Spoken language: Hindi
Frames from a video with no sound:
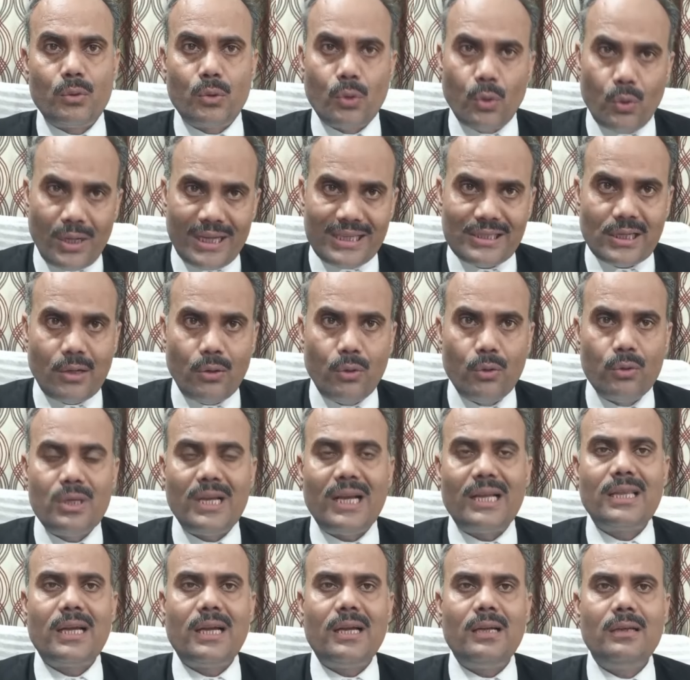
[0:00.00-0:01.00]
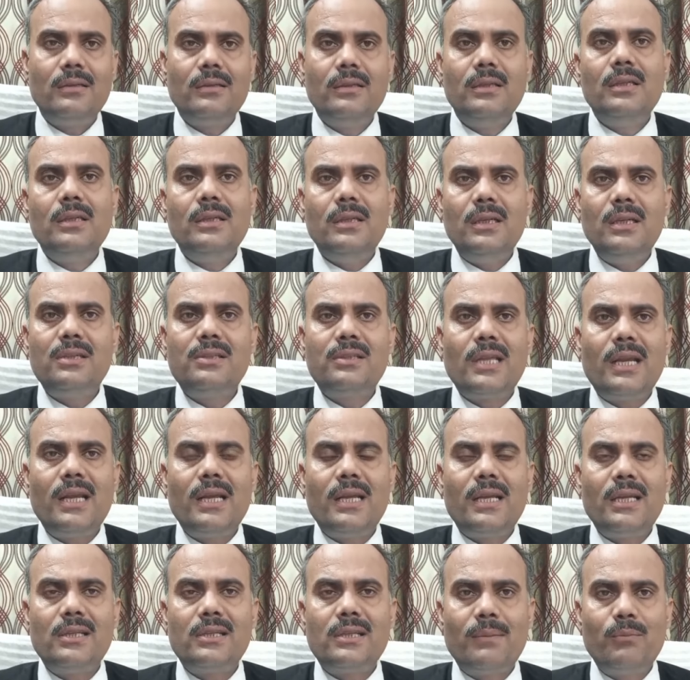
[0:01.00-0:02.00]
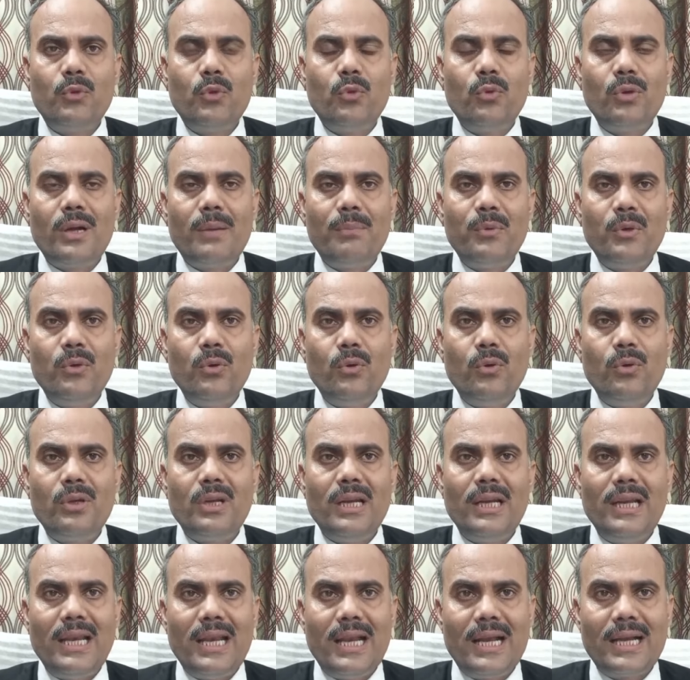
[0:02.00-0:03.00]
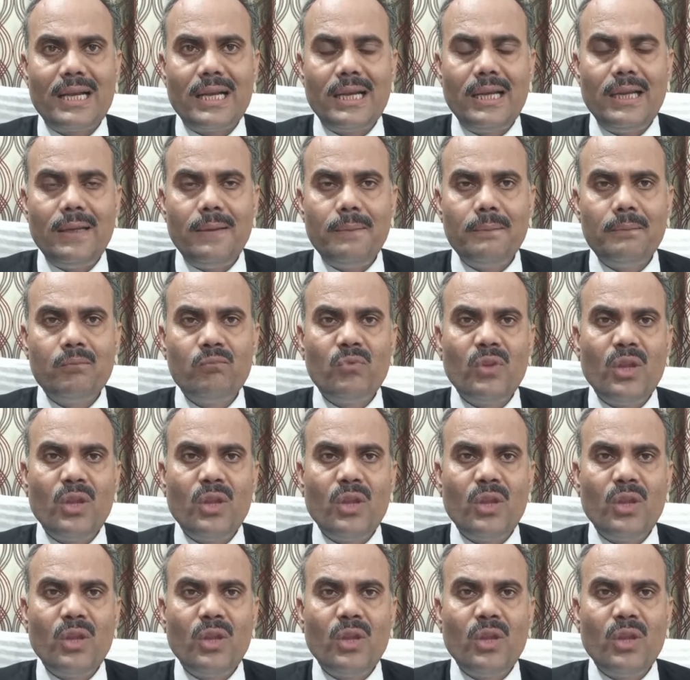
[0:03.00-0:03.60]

तो ऐसा हो जाता इस तरह के शब्दों का प्रयोग ना करें